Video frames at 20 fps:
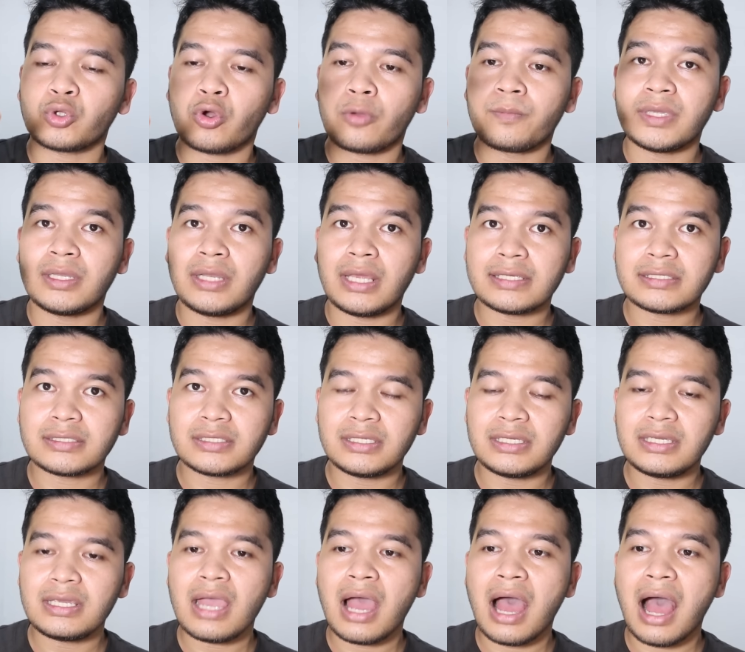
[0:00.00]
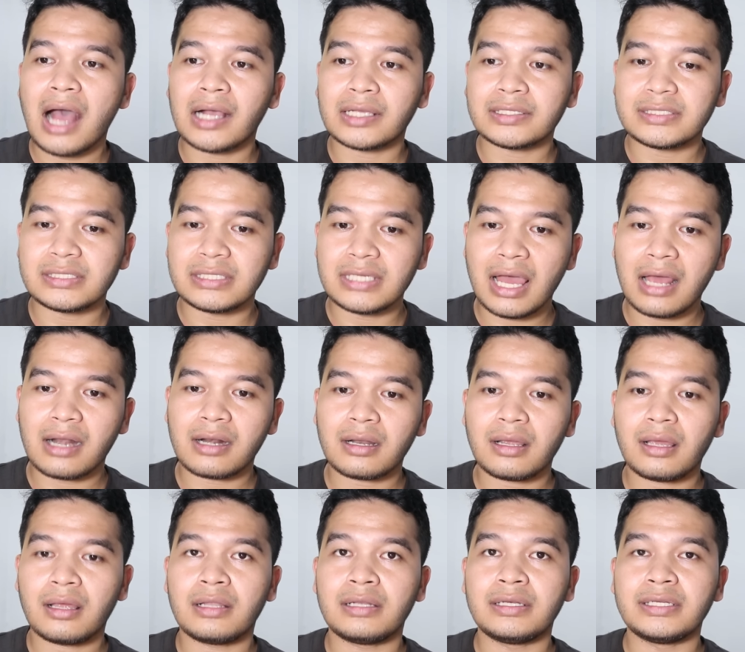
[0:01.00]
Tommy Deski,
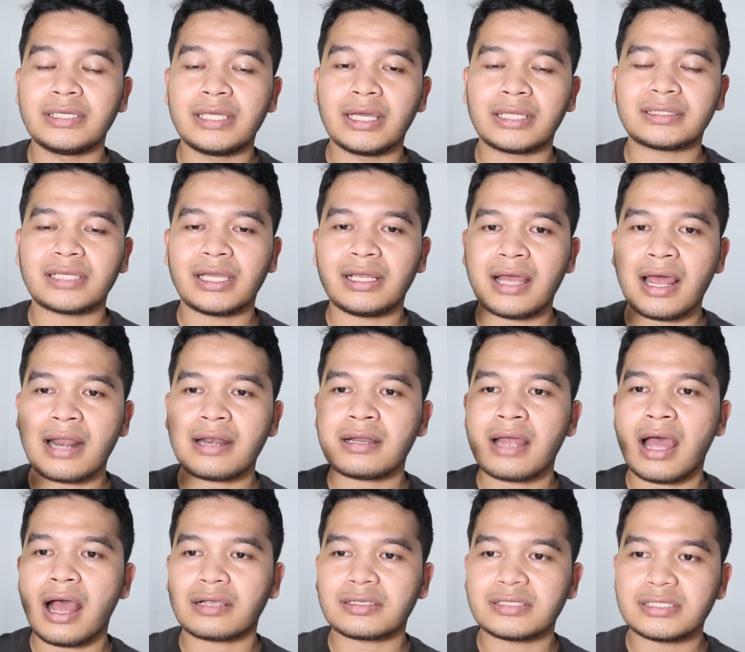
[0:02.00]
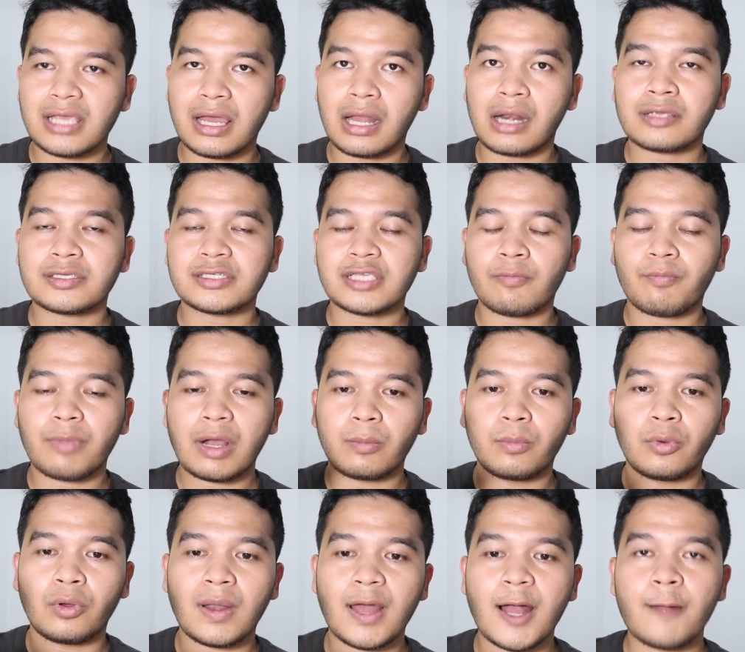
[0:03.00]
Haksiar Liga Thailand, Haksiar
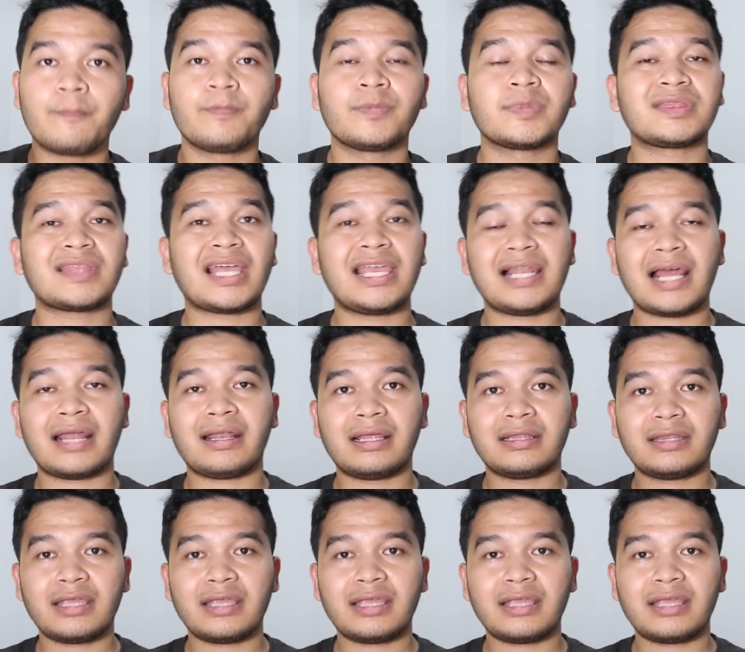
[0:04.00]
Sepak Bola Thailand.